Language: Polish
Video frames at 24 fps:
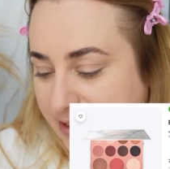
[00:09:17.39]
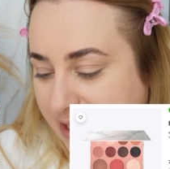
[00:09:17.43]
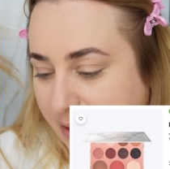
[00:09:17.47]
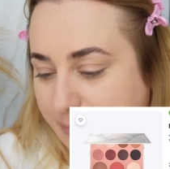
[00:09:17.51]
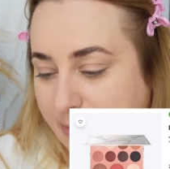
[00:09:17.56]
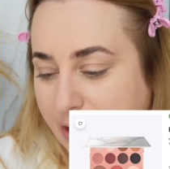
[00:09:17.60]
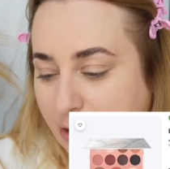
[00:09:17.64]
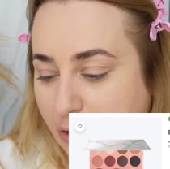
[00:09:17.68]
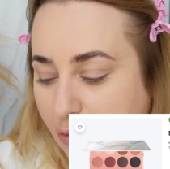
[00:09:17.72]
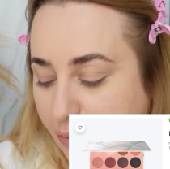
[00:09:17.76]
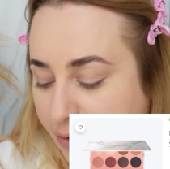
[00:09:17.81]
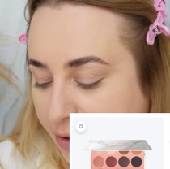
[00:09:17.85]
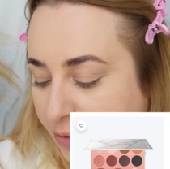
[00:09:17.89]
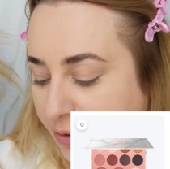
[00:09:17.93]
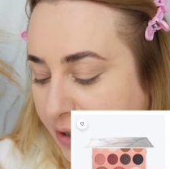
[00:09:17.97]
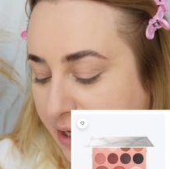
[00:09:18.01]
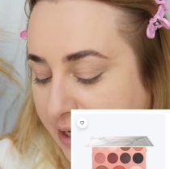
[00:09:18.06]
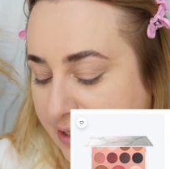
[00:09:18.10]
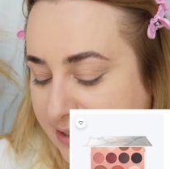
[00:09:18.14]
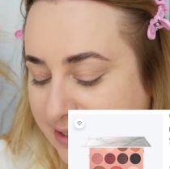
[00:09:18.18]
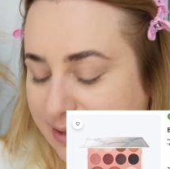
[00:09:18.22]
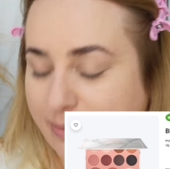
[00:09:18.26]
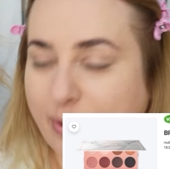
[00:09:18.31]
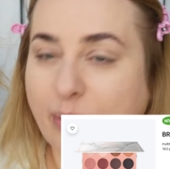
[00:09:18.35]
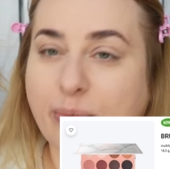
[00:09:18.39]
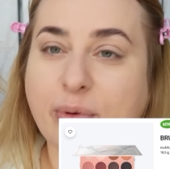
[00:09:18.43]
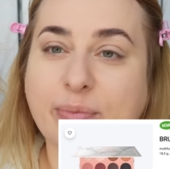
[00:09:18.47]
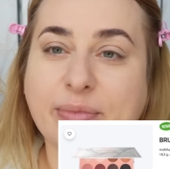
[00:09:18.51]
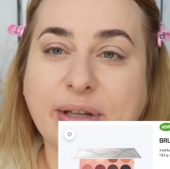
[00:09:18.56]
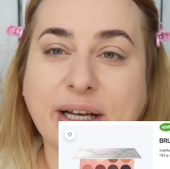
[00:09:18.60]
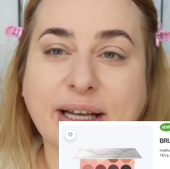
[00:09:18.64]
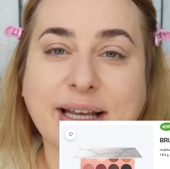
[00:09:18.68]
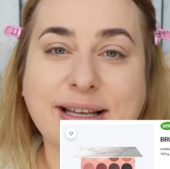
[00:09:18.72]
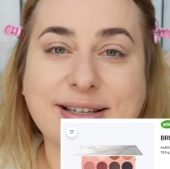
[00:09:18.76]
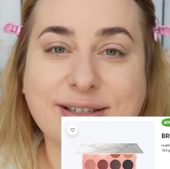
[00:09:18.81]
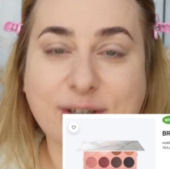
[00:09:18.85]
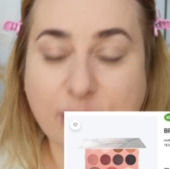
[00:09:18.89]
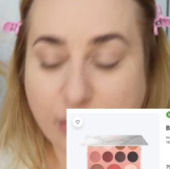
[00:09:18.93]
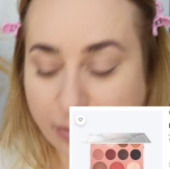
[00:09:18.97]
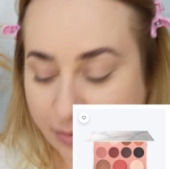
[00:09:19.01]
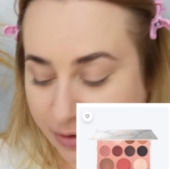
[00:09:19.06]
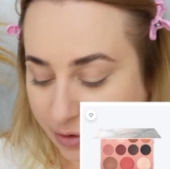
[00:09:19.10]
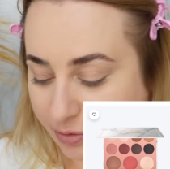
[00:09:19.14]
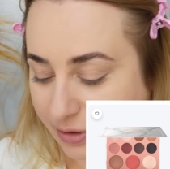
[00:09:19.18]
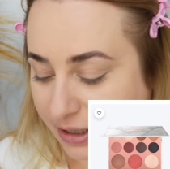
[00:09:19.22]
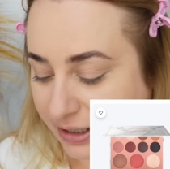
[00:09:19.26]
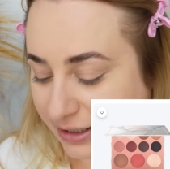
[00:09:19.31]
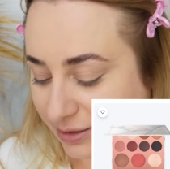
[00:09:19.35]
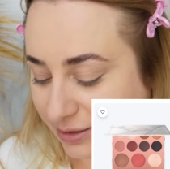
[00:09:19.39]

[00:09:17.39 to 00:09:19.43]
sama kupiła, sama bym takie zrobiła.